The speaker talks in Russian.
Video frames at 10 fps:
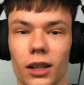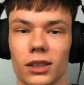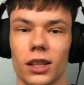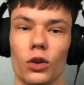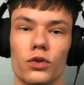
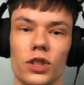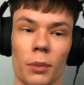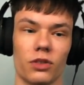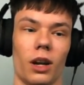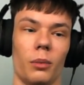Салют всем,
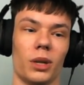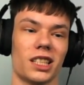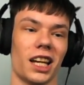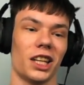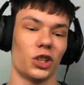с вами
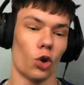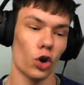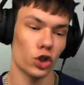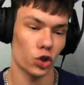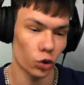Мастхэт, и
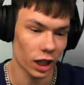ночью,